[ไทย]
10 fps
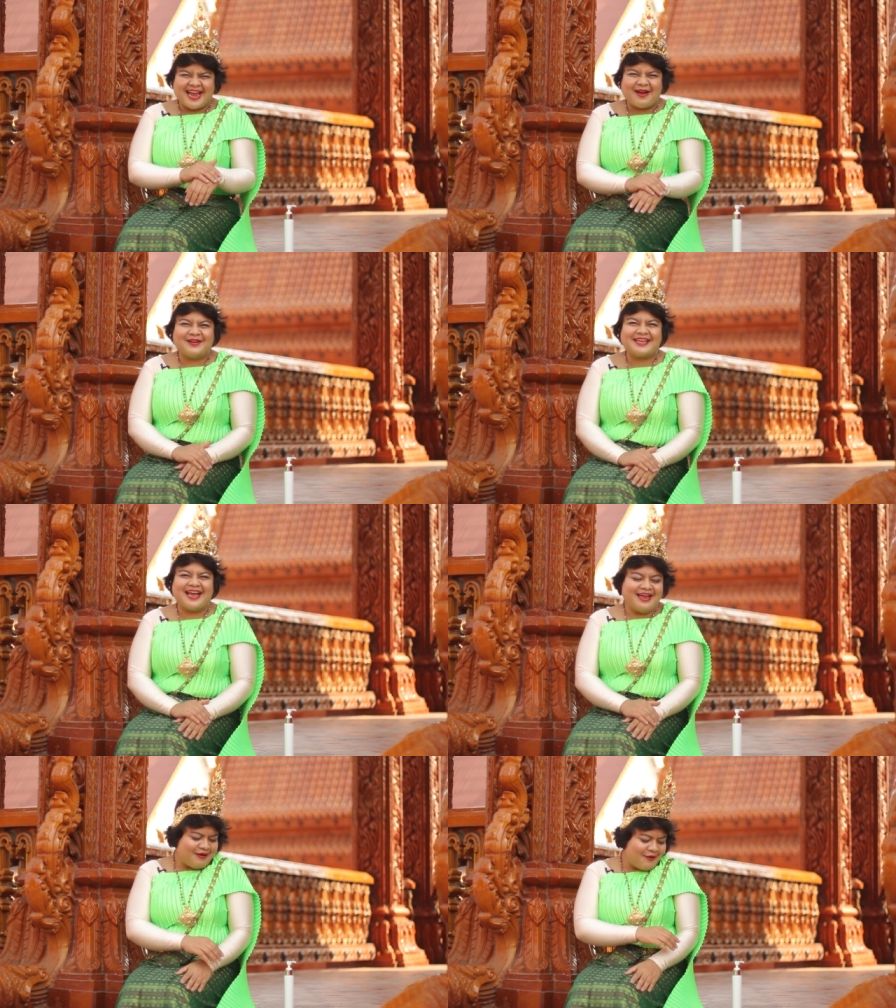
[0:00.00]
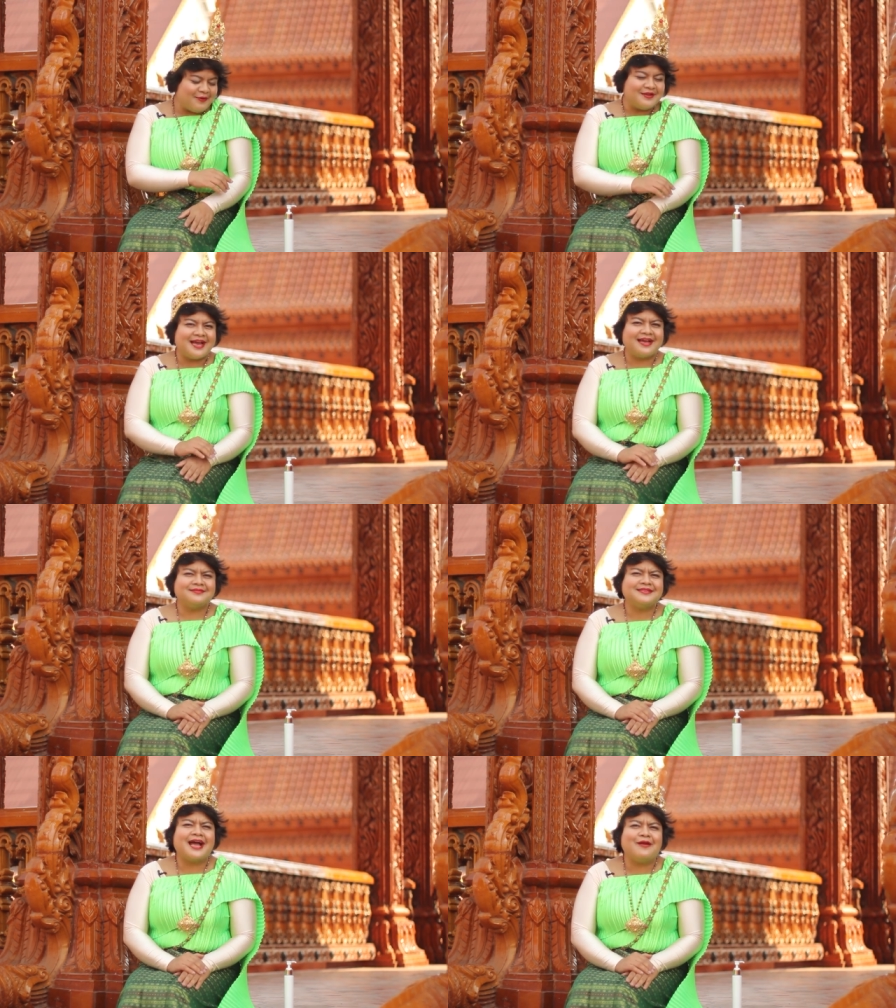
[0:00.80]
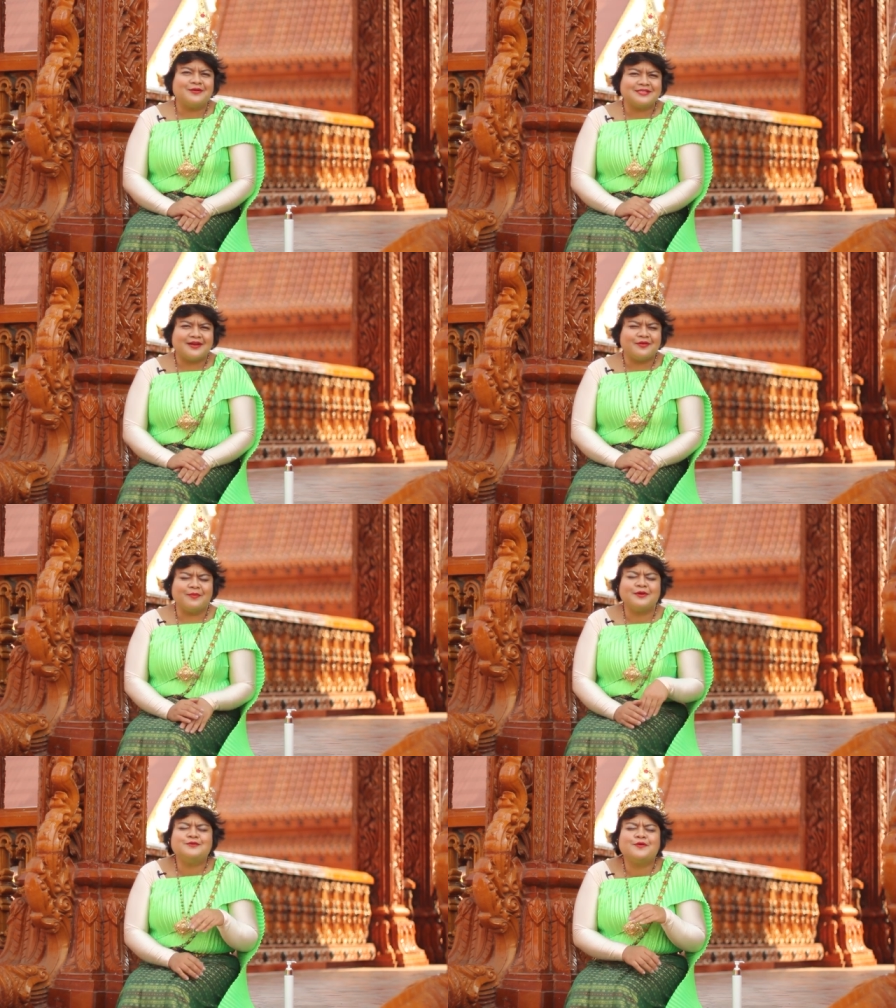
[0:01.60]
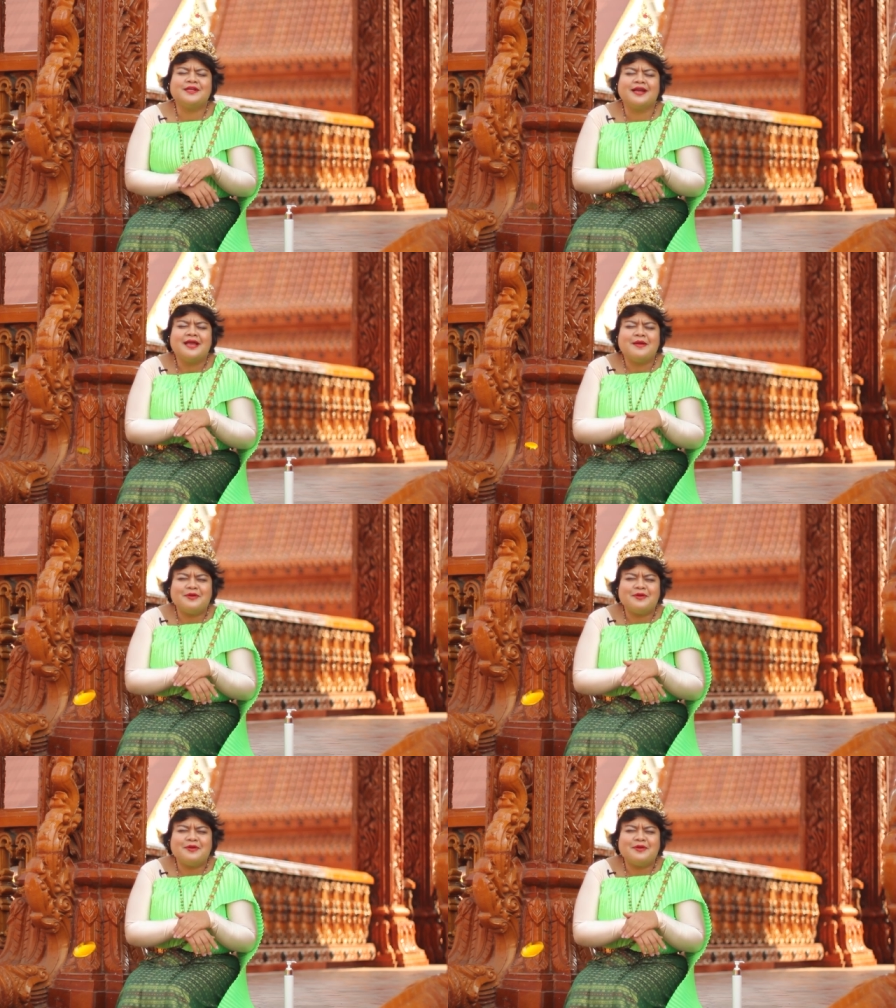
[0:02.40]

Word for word: เอาละค่ะขออนุญาตทาโลชั่นหน่อยที่ช่วงนี้